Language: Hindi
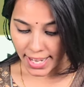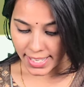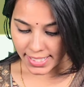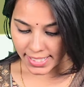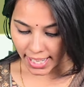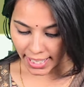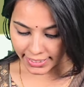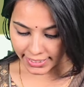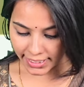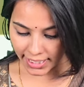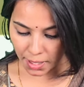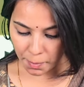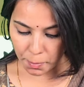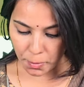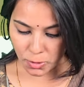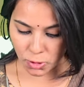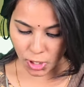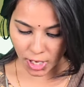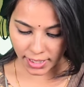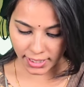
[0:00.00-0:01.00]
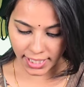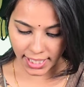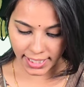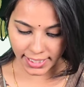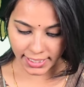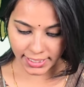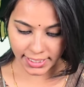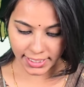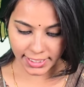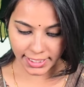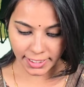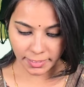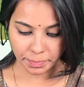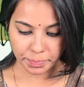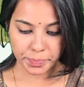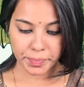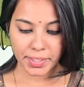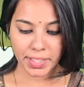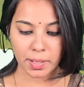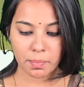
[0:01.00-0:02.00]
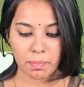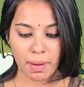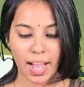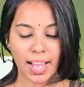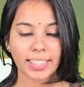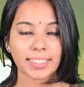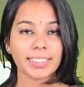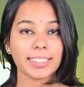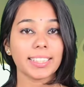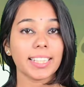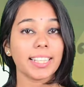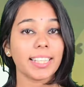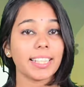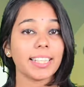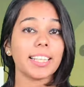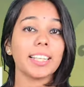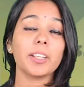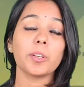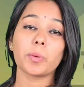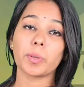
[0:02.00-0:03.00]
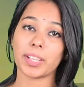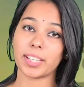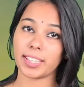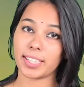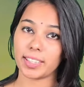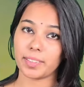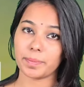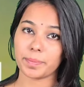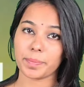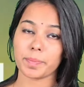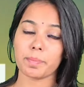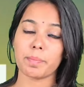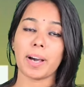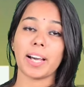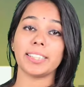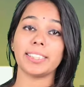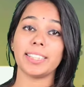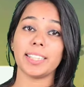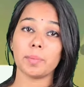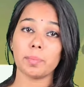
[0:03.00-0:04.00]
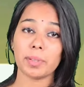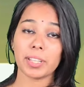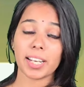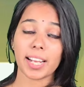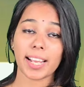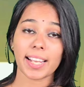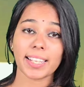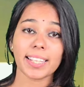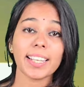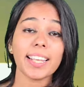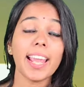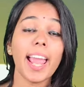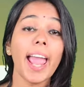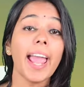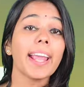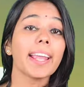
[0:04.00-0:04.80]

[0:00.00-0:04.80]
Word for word: साथ ही आपको जानकारी दे दें कि बात यही नहीं रुकेगी बात ये भी रहेगी